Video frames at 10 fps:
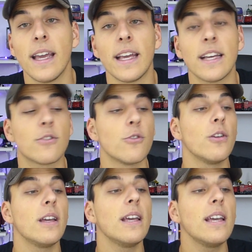et
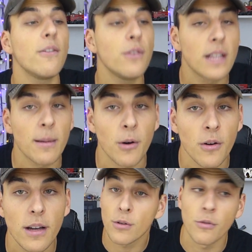que,
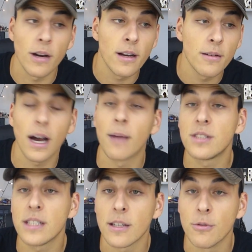évidemment, pour Noël, un
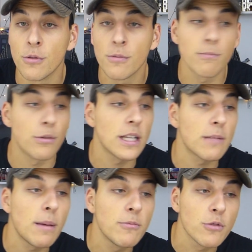petit cadeau, peut-être
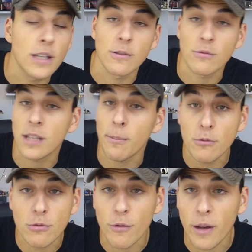même d'occasion, ça peut
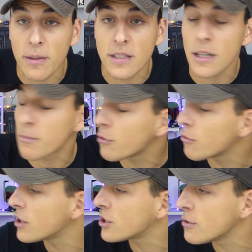toujours faire plaisir.
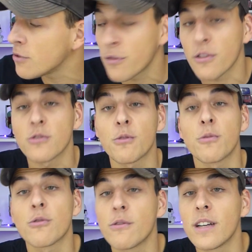Pourquoi acheter du neuf quand on
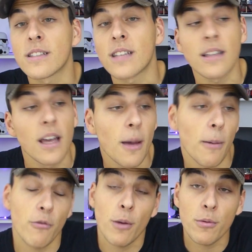peut trouver un set
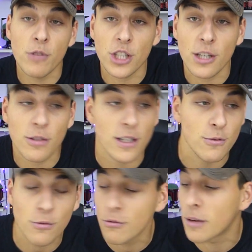parfois un peu moins cher
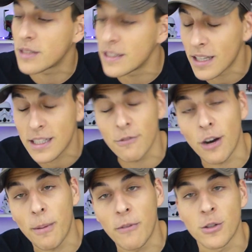d'occasion ou un petit set qui vous
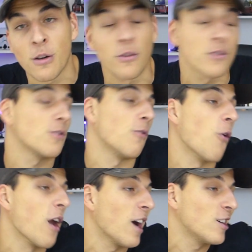rappelle votre enfance
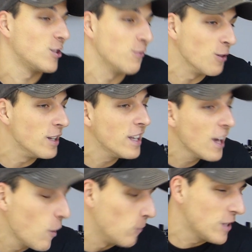Voilà, je vous le dis, le